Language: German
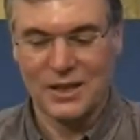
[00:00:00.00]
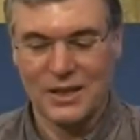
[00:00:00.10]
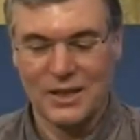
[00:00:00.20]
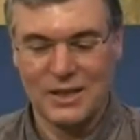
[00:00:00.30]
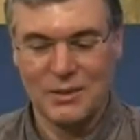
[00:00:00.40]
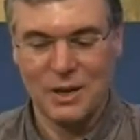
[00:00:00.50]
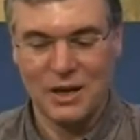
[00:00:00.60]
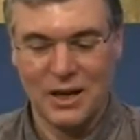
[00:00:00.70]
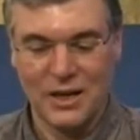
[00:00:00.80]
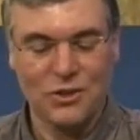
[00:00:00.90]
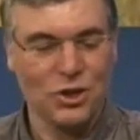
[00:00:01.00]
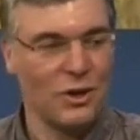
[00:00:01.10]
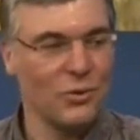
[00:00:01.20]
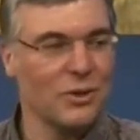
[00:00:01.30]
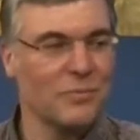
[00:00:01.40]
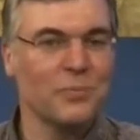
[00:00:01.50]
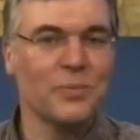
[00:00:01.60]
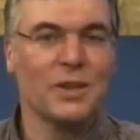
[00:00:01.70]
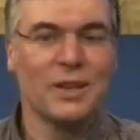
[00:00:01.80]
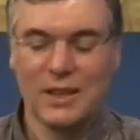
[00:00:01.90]
wir äh, in die mal reinschauen.
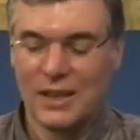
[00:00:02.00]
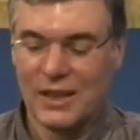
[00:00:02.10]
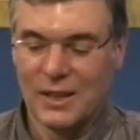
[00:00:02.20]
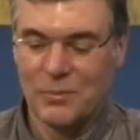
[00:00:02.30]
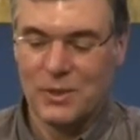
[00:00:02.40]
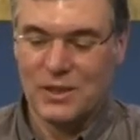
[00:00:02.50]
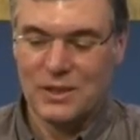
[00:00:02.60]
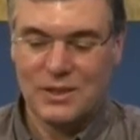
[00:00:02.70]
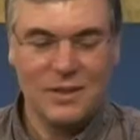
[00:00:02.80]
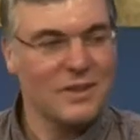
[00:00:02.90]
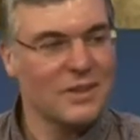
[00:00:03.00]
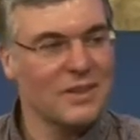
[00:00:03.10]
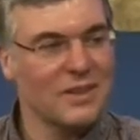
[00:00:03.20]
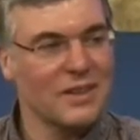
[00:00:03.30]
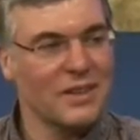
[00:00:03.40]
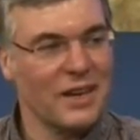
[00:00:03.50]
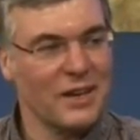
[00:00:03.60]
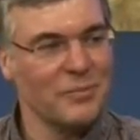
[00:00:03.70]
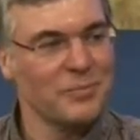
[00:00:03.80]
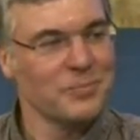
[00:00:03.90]
Ähm, das kann mal tiefer gehen. Gerne.